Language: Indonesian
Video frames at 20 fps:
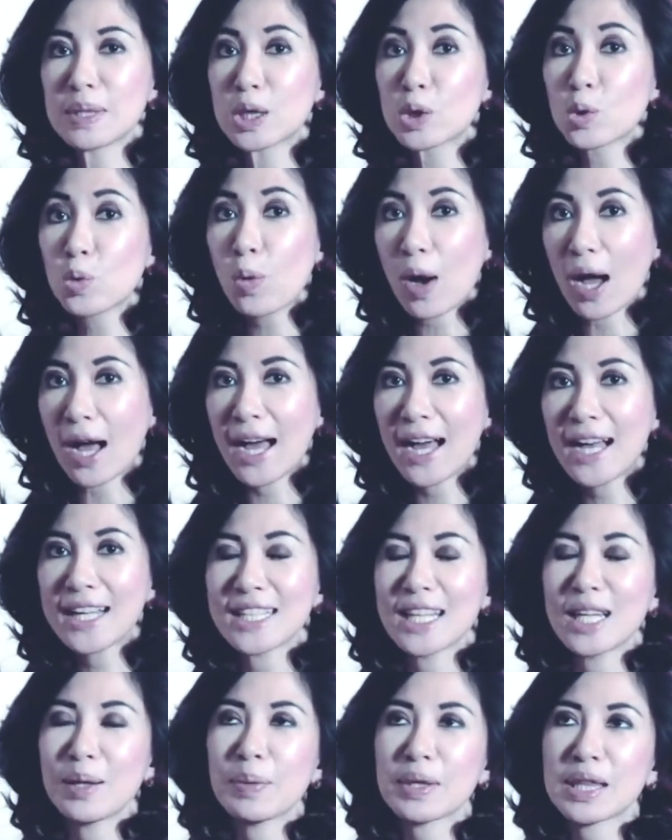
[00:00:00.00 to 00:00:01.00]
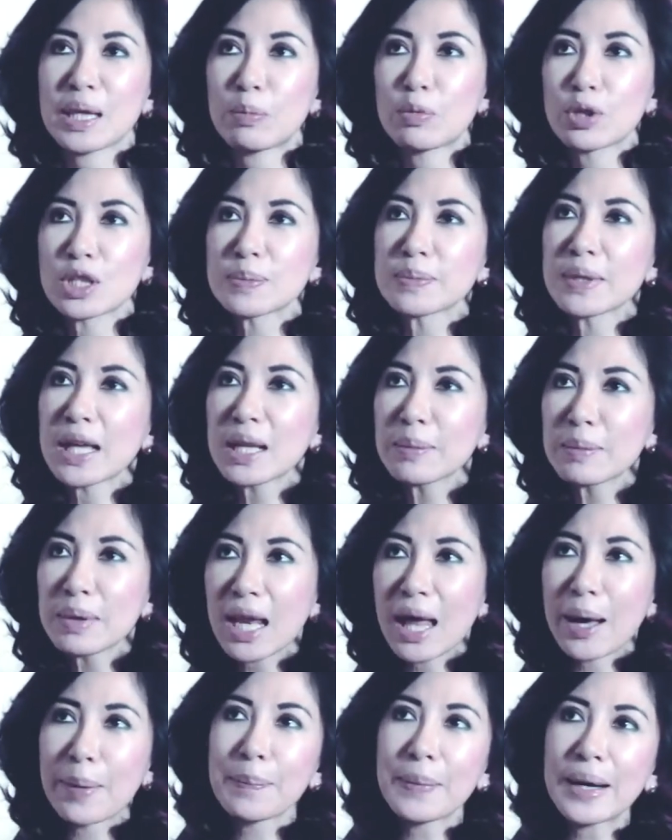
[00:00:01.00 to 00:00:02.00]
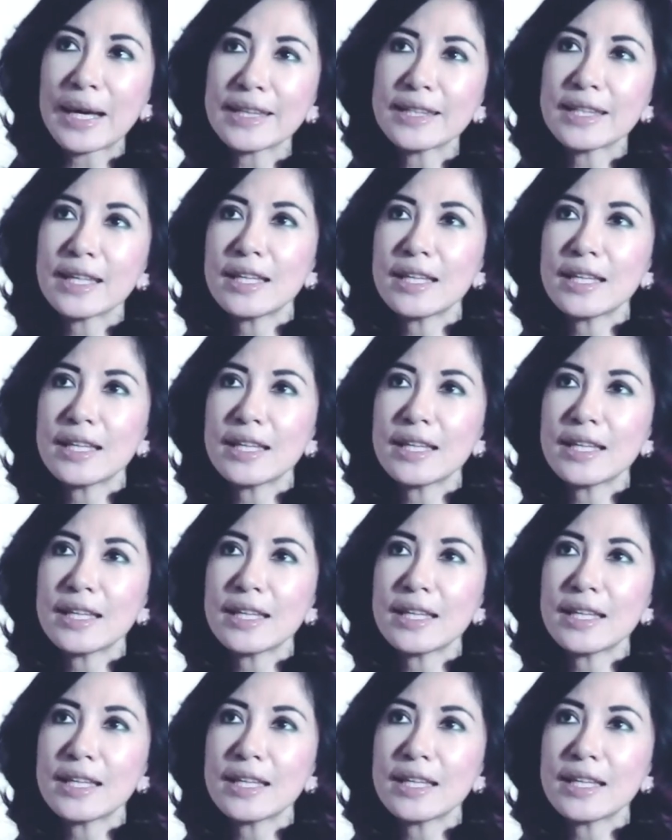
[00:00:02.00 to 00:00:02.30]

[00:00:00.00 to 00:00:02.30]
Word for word: lebih tua, jadi metabolismenya lebih lambat.